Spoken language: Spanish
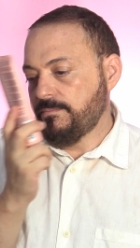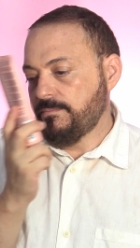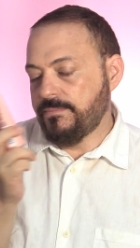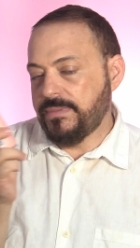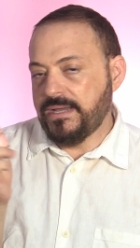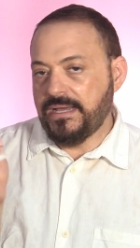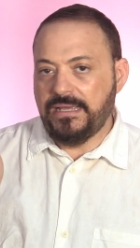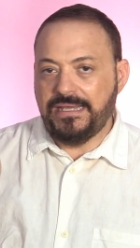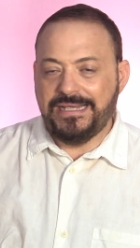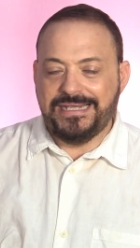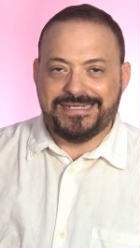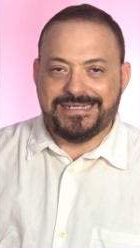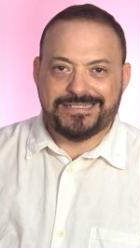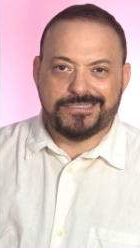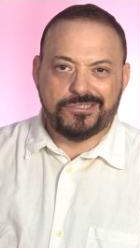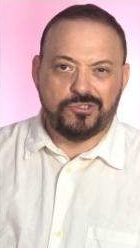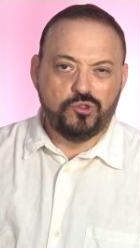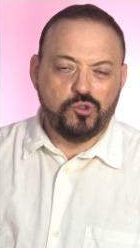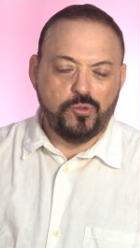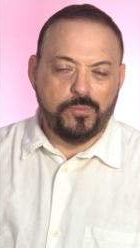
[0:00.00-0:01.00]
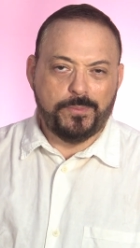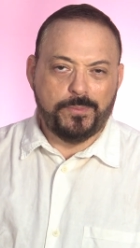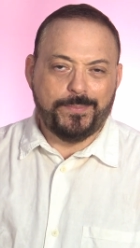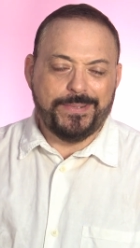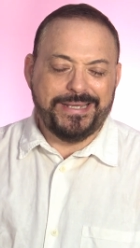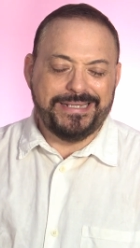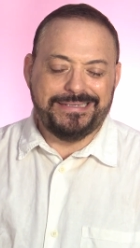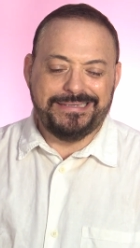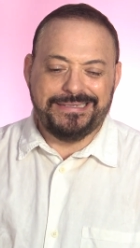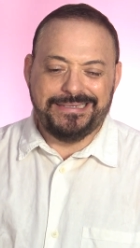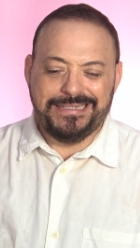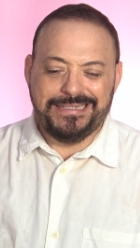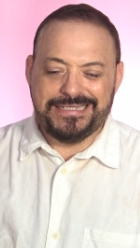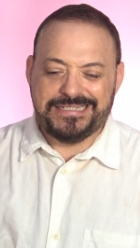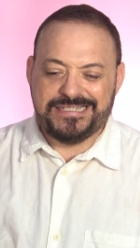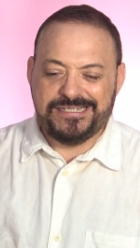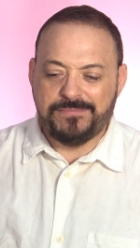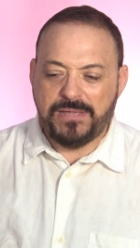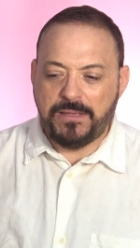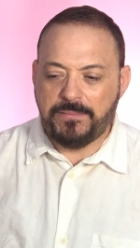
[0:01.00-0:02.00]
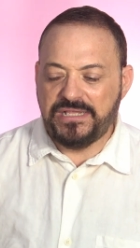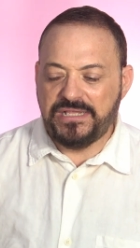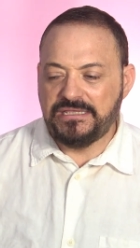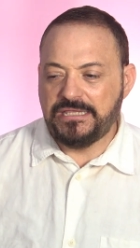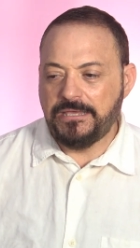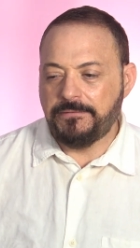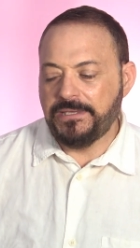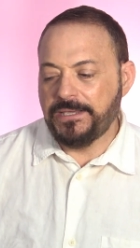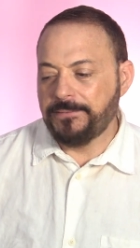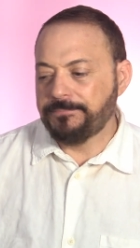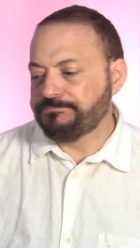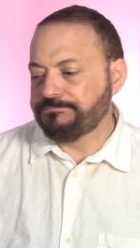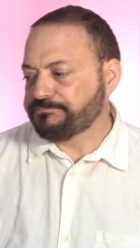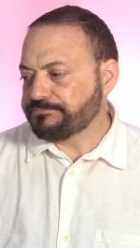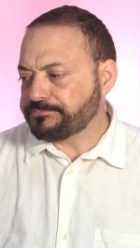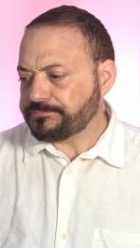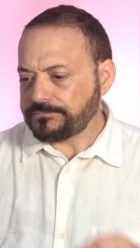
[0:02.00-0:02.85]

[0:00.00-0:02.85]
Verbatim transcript: va estupendísimamente bien.